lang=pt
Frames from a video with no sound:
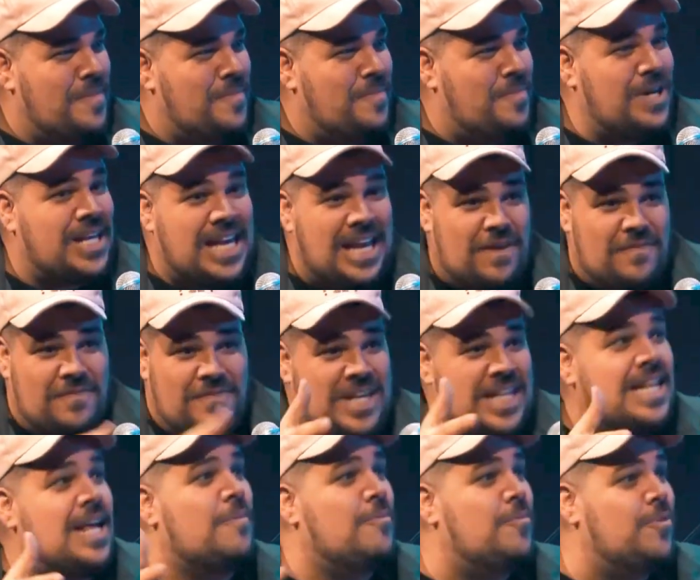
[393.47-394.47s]
Porque a
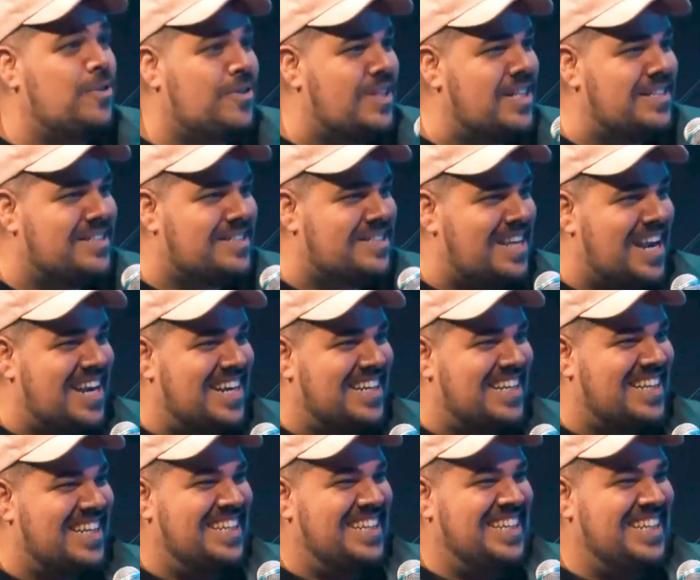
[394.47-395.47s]
vida é muito
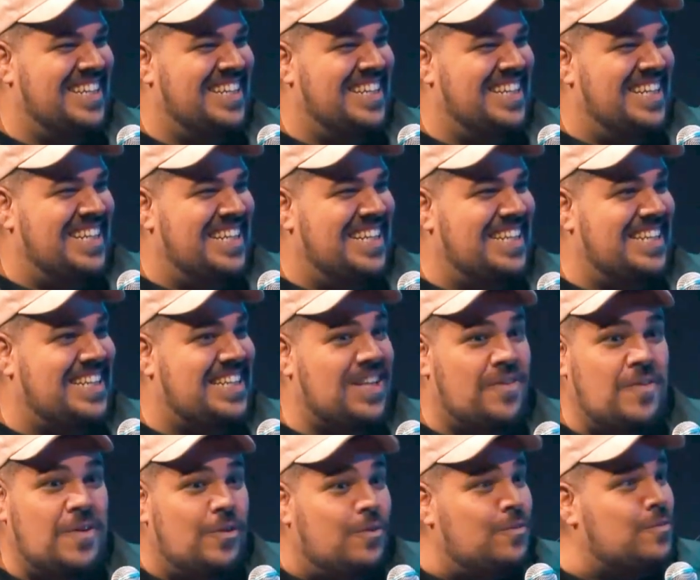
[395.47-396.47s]
incerta.
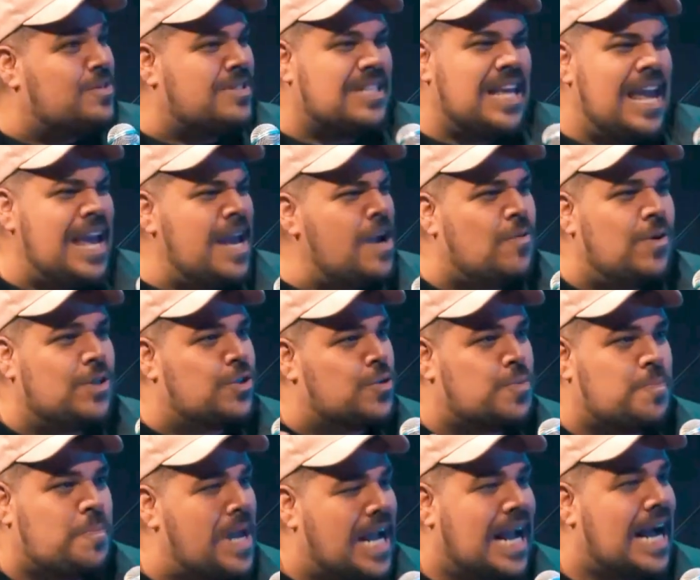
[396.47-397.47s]
Então eu não sei quantos
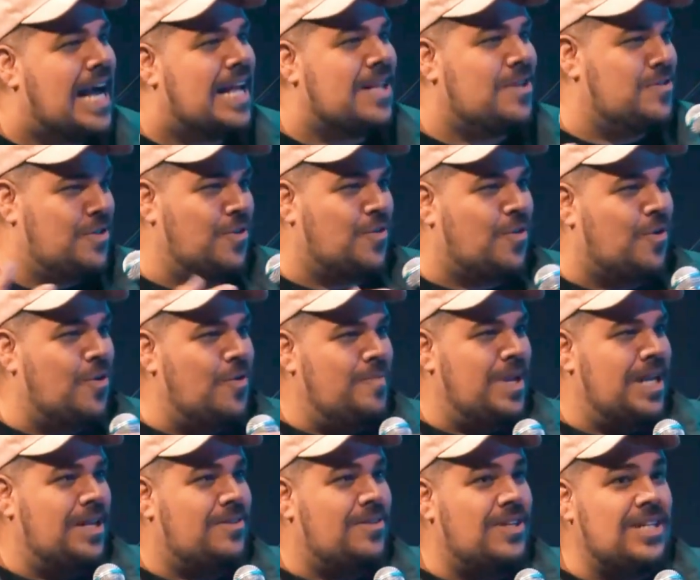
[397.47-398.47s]
pecados eu
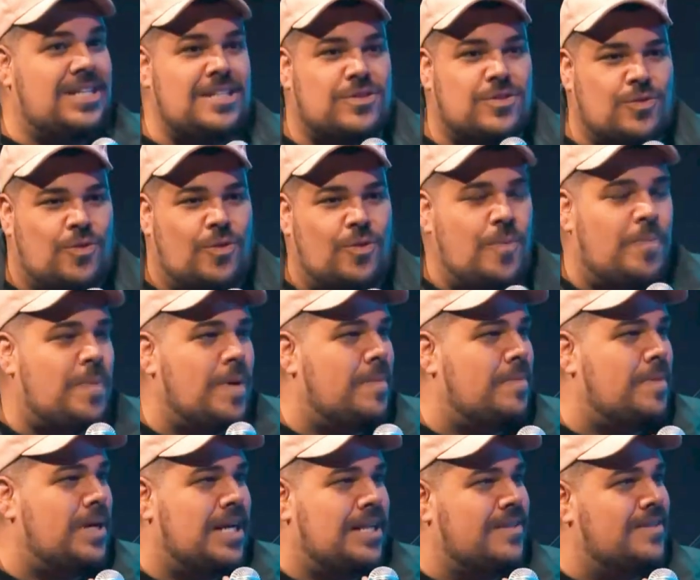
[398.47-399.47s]
cometo. E desculpa,
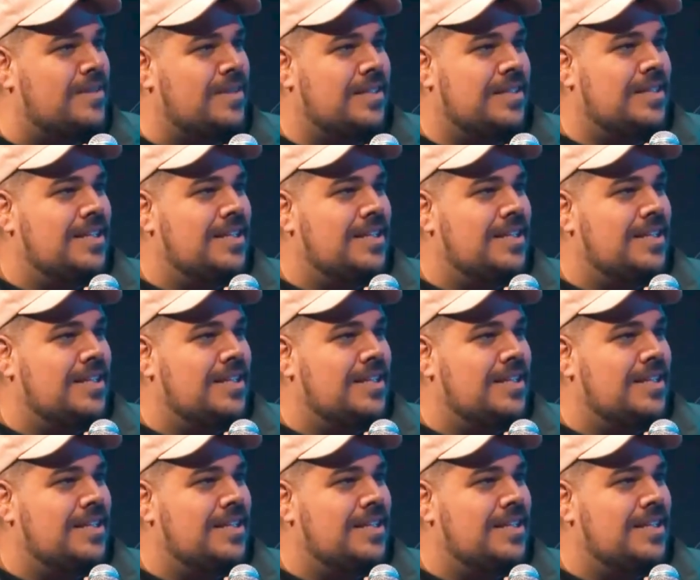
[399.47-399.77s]
mano.